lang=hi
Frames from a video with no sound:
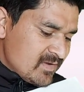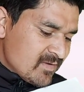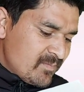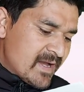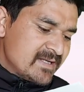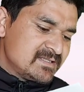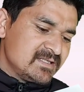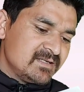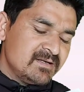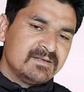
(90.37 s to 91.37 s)
एक प्यारी
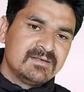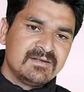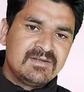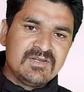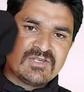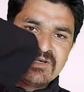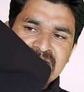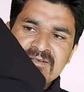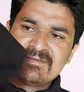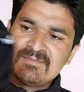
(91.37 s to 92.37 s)
सी टी
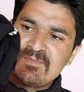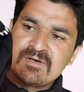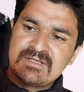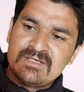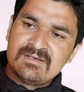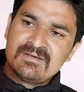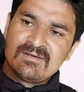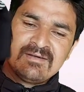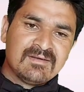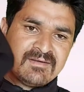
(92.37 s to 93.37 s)
शर्ट बहुत ही
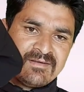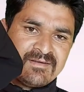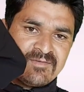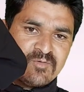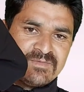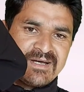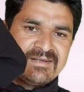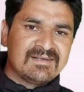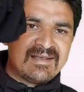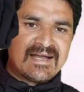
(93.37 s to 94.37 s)
उम्दा
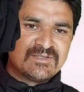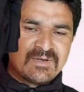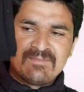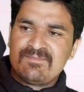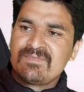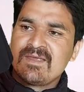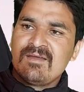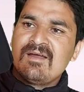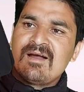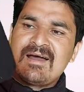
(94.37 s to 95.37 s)
लाजवाब
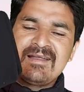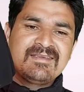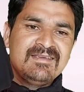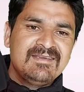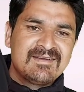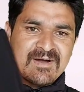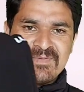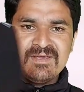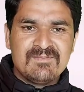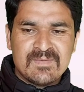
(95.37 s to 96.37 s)
हालांकि
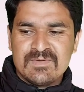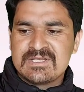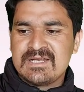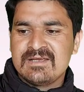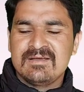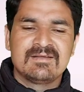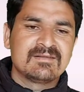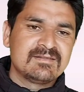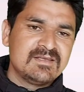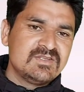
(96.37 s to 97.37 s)
अभी मैं पिछले
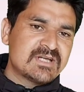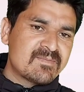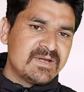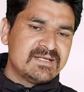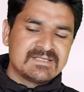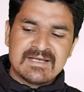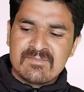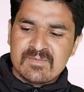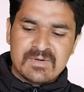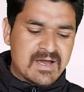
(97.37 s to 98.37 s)
तीन चार महीने से
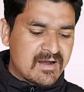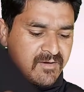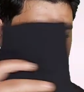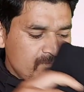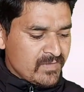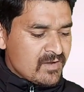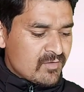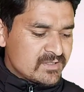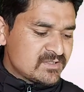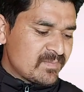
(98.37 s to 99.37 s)
यहाँ पर पढ़ा रहा हूँ
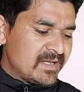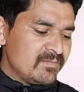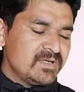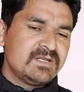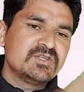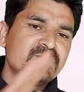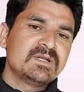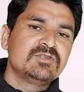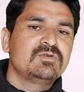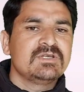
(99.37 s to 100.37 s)
और इससे पहले भी
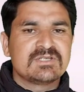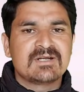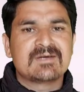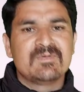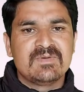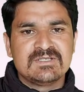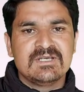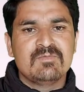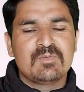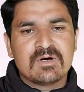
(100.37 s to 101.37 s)
टीचमेंट ने जो टी शर्ट हमें
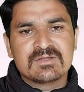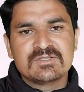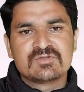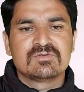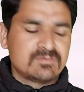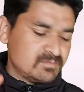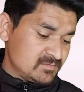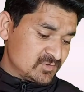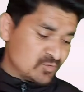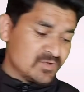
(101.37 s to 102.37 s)
भेजी है वो बहुत ही
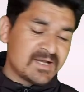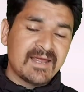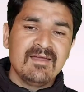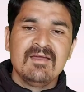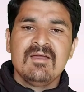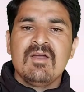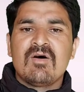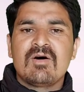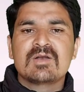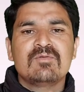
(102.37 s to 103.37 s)
सुंदर है
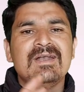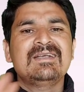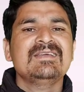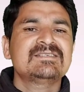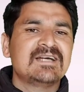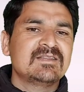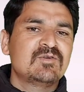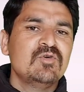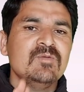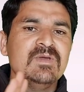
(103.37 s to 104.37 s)
और क्वालिटी के
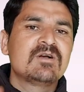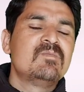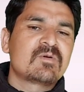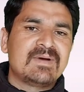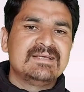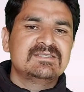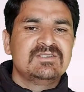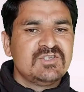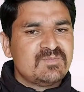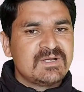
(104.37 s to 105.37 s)
साथ कोई भी
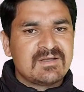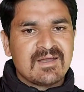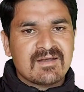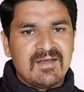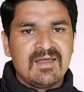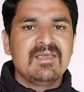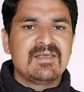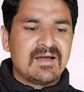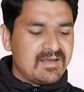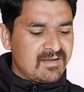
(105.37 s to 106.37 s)
कॉम्प्रोमाइज टीचमेंट ने नहीं
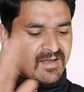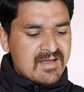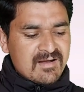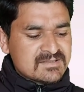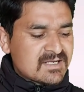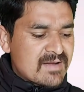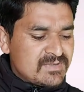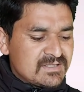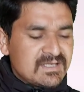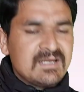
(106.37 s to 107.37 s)
किया है अक्सर
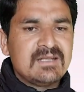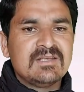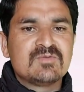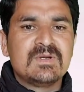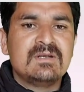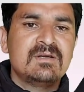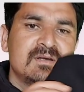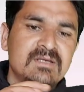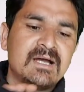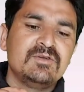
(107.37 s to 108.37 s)
आप देखते हैं कि टीचमेंट
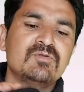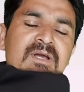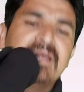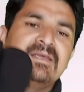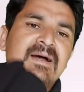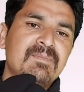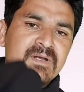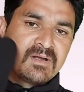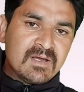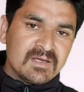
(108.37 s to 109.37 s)
या यूं कहें या
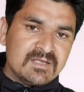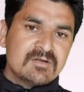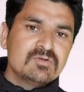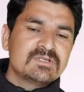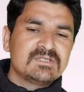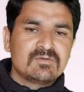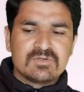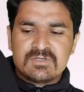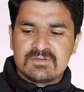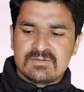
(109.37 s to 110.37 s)
फिर इधर उधर से
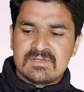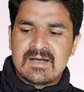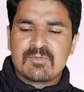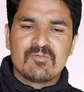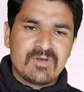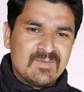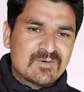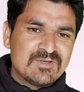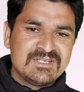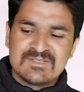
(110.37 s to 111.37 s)
कुछ आपको फ्री
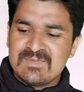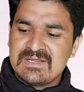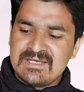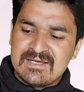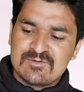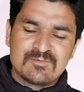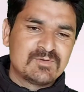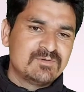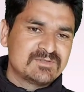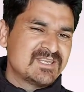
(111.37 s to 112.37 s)
में कोई चीज़ मिलती है तो
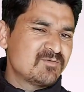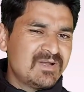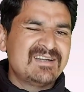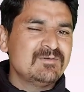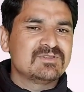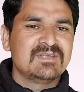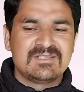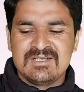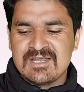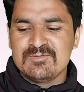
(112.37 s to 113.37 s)
वो उसकी क्वालिटी उतनी
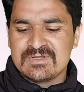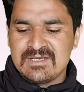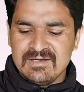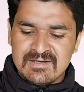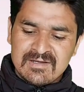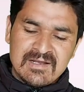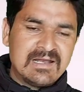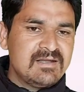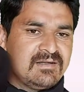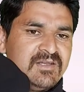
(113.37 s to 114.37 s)
अच्छी नहीं होती है
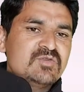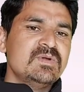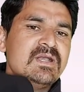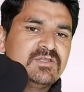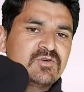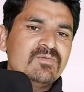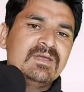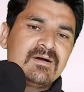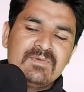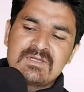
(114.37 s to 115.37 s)
लेकिन टीचमेंट ने जो
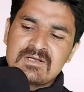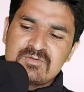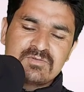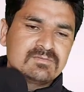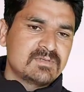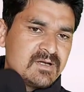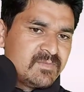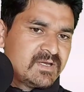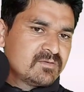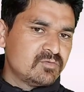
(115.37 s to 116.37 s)
भी अभी तक जो
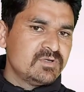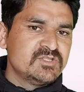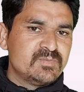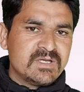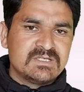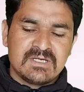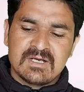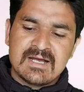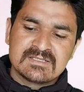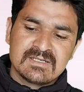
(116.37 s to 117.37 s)
हमें गुडीज भेजे
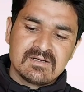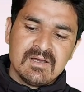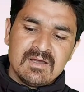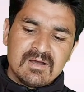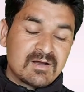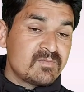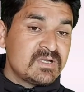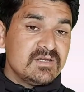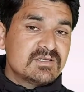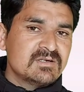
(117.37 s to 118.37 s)
हैं खासकर अगर
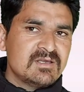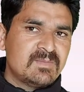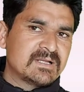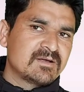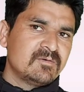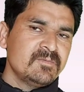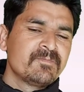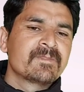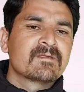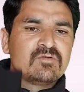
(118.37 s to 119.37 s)
मैं टी शर्ट की बात करूं
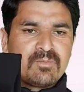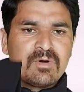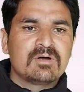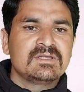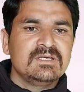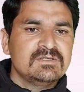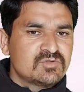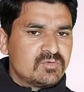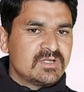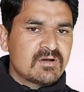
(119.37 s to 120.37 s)
तो बहुत ही
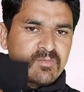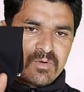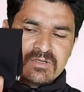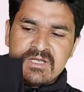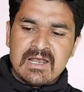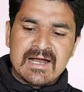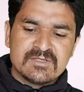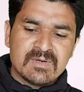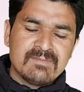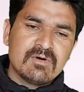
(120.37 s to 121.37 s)
सुंदर और बहुत ही
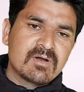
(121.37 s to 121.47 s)
लाजवाब